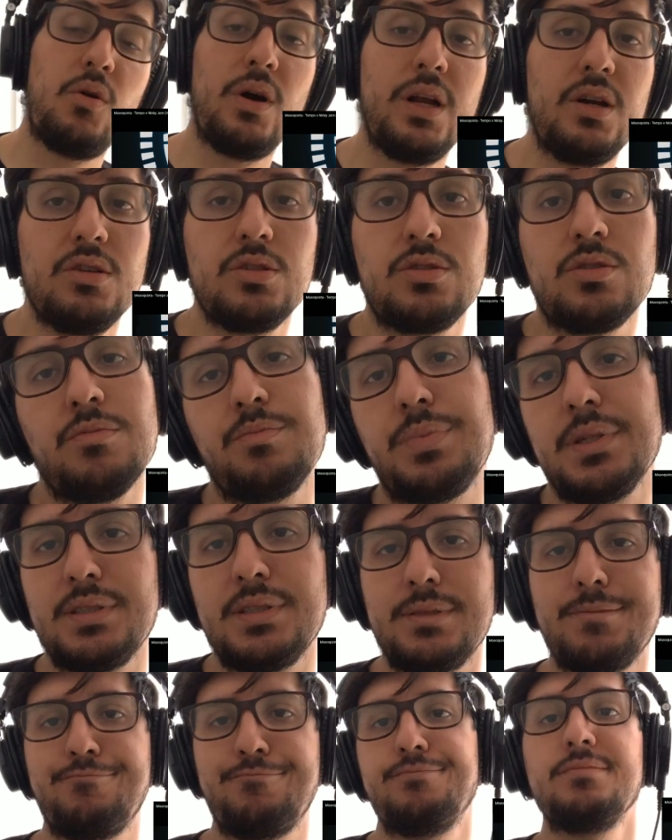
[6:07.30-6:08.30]
Bueno, esto
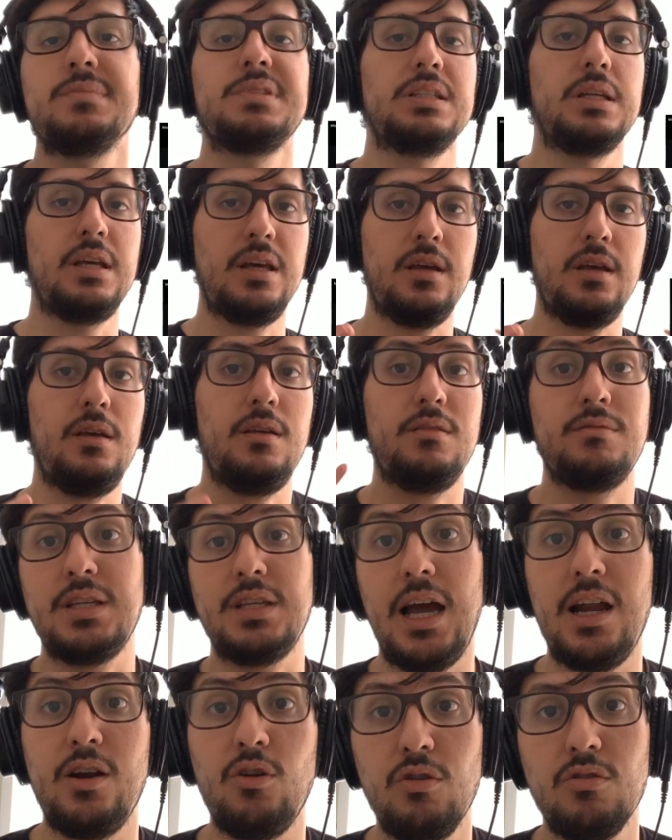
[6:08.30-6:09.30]
pues eh,
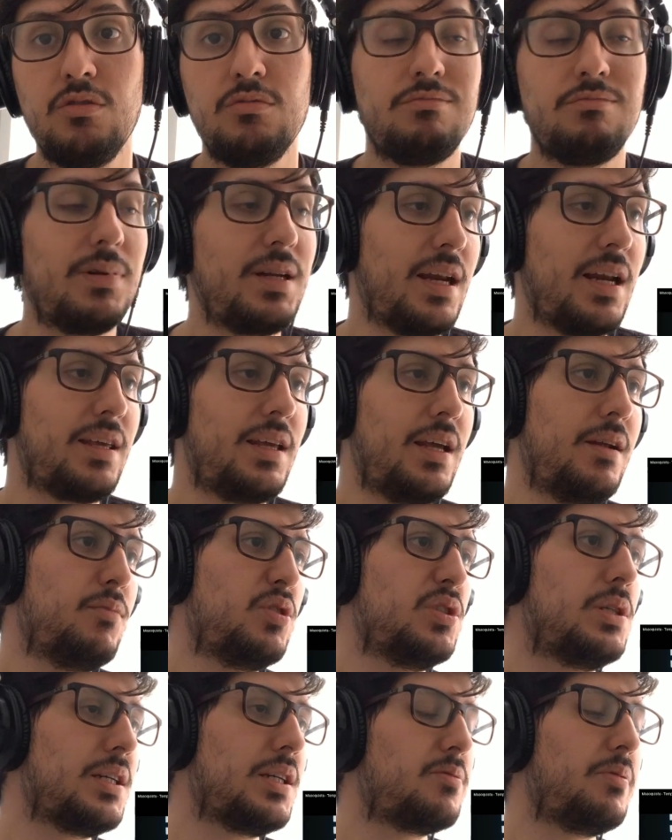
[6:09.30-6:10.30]
ya no requiere
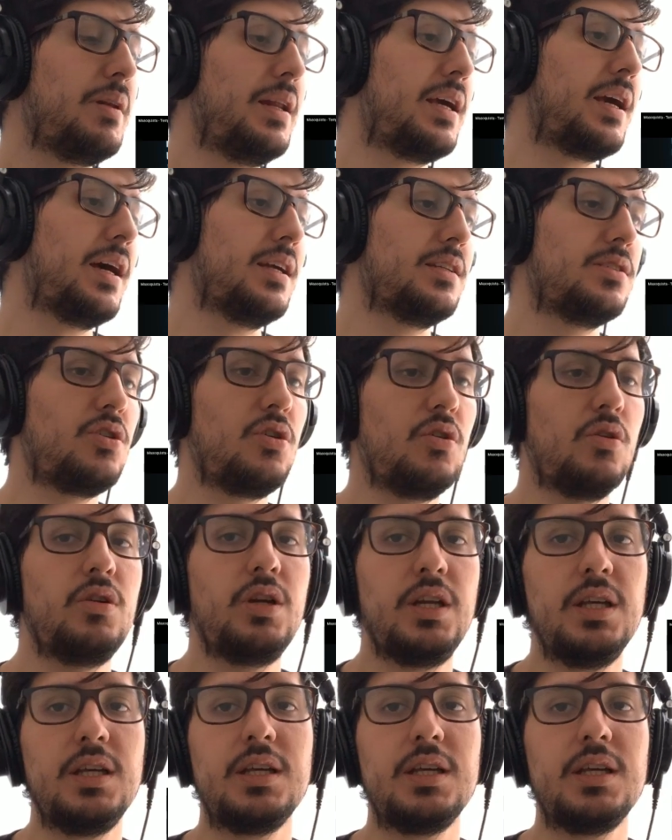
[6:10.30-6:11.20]
mucha explicación.